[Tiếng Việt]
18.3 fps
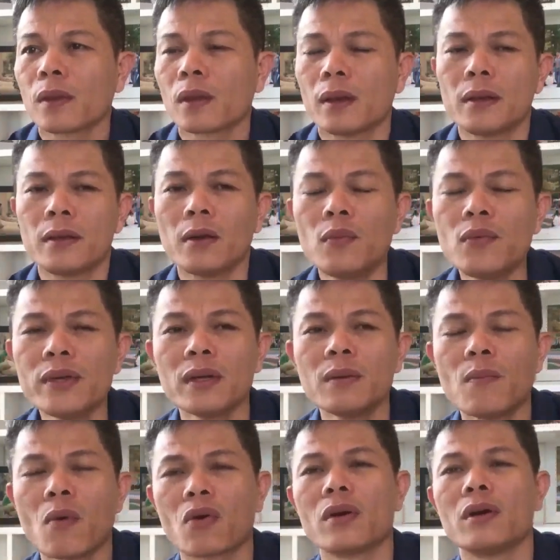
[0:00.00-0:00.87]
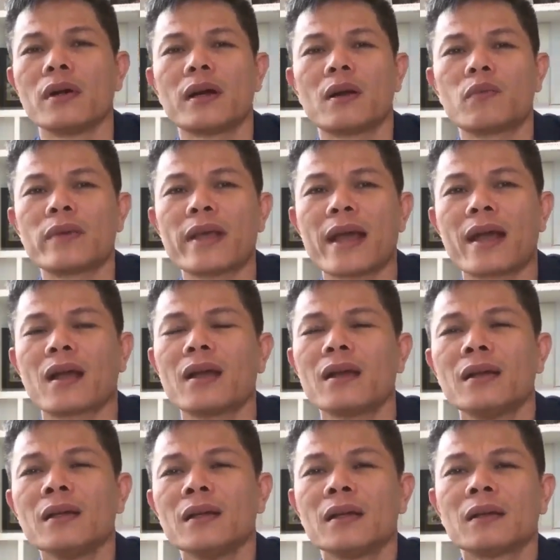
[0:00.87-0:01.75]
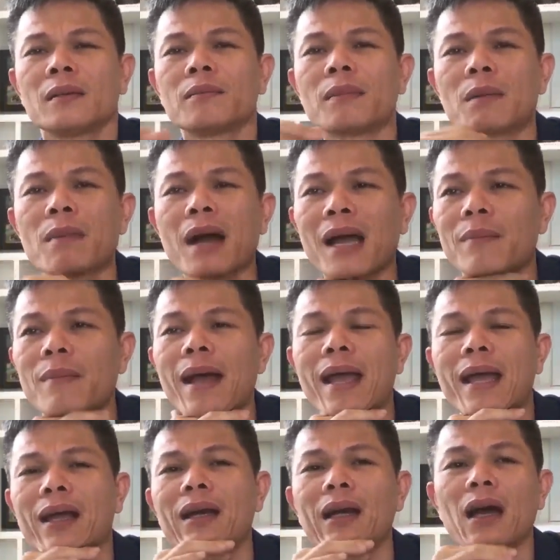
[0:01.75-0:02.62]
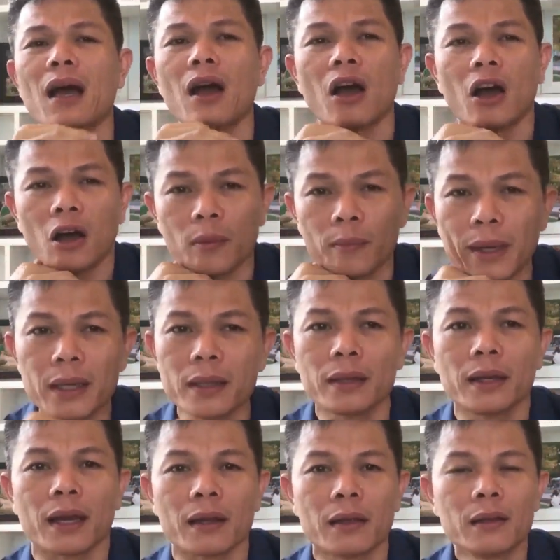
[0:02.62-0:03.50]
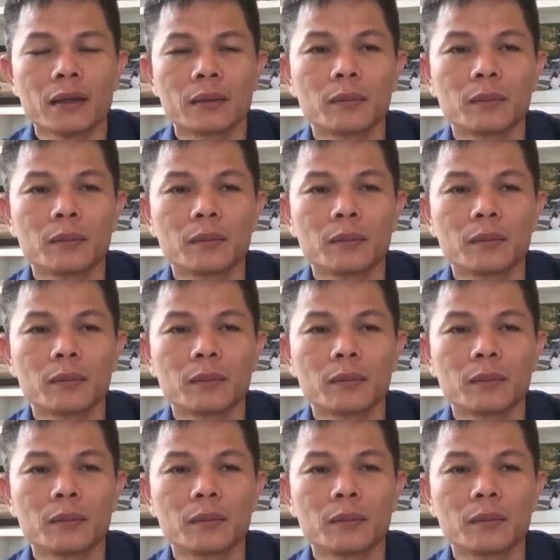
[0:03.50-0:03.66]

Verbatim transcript: à, giống như một người nông dân á mà bài bản là họ biết gì à